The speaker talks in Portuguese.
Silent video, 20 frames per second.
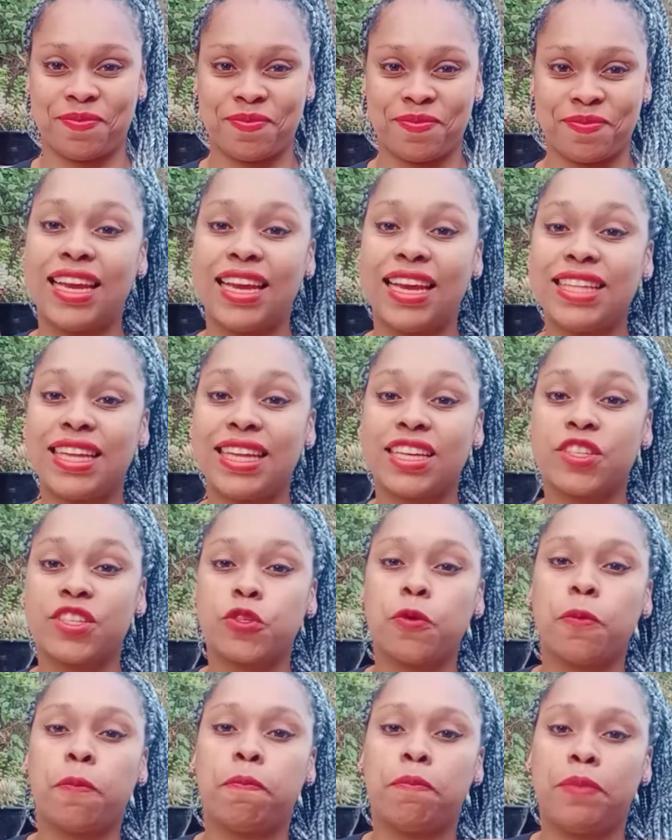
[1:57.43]
Além dela
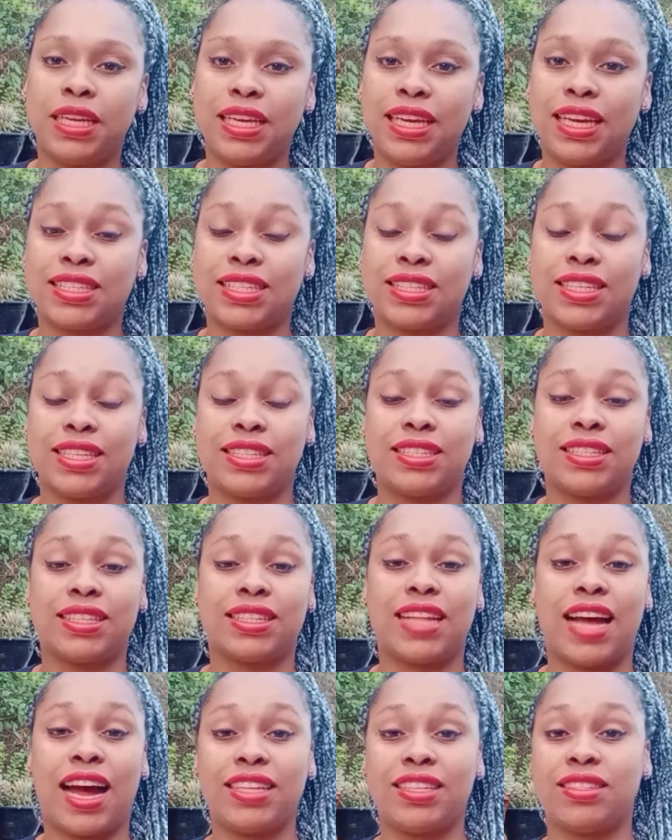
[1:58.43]
suprir as
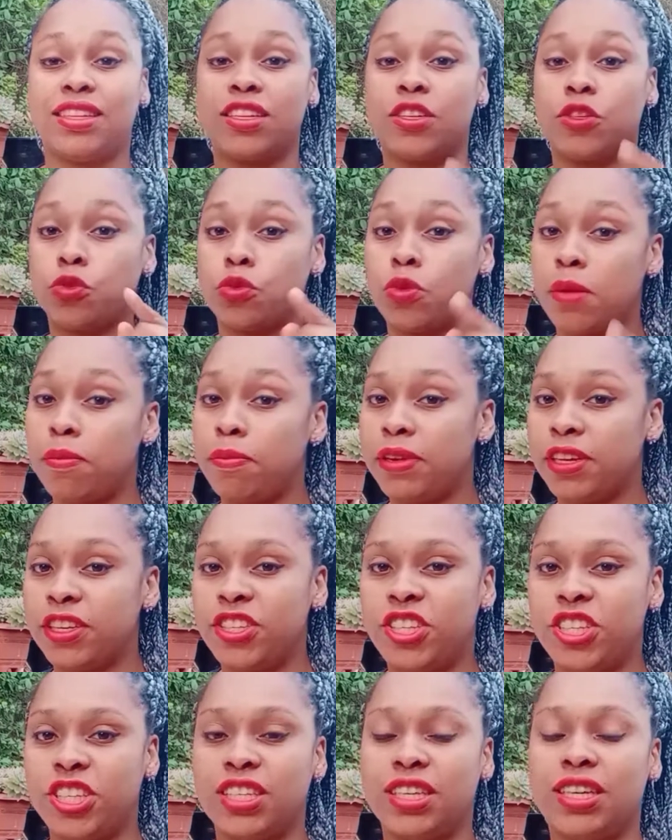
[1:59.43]
necessidades da sua
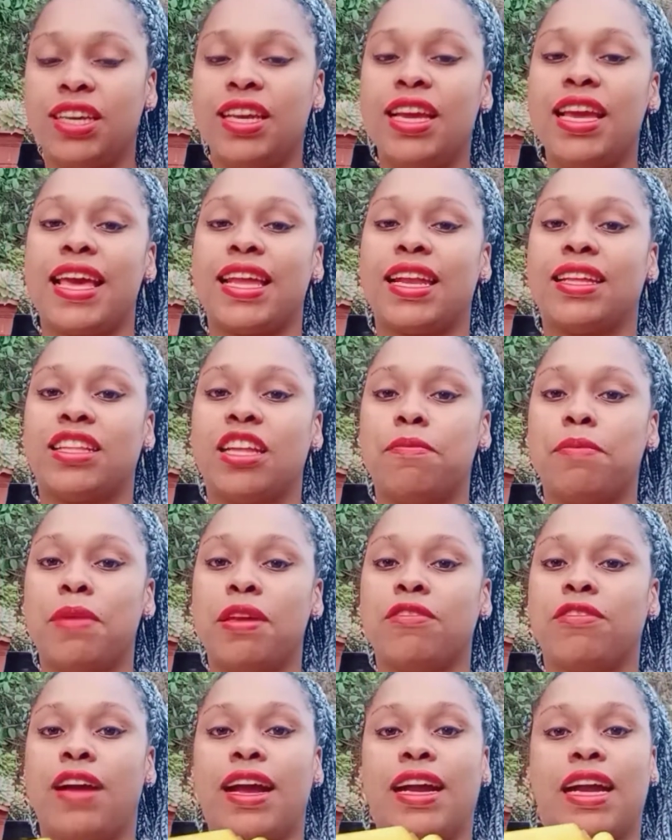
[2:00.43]
plantinha, ela
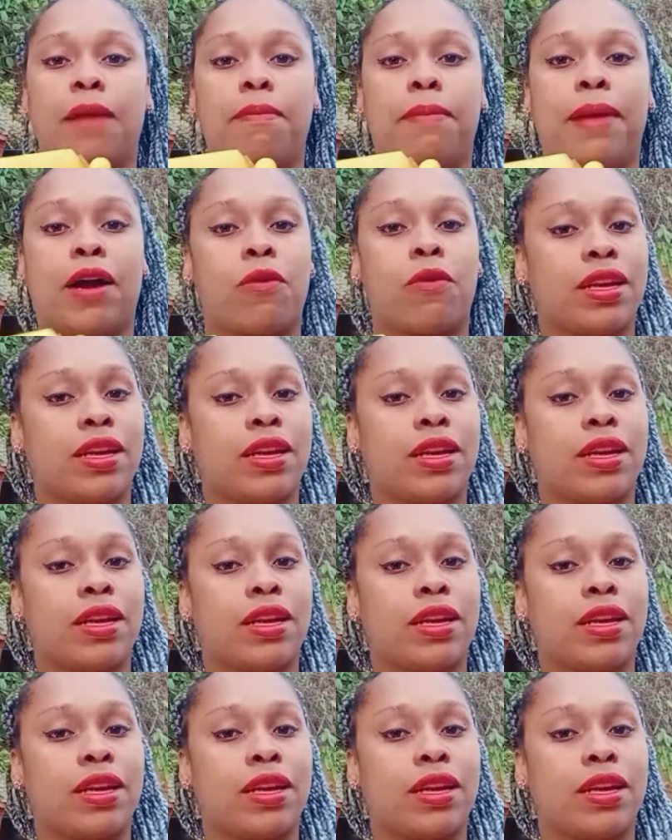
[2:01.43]
também vai acabar com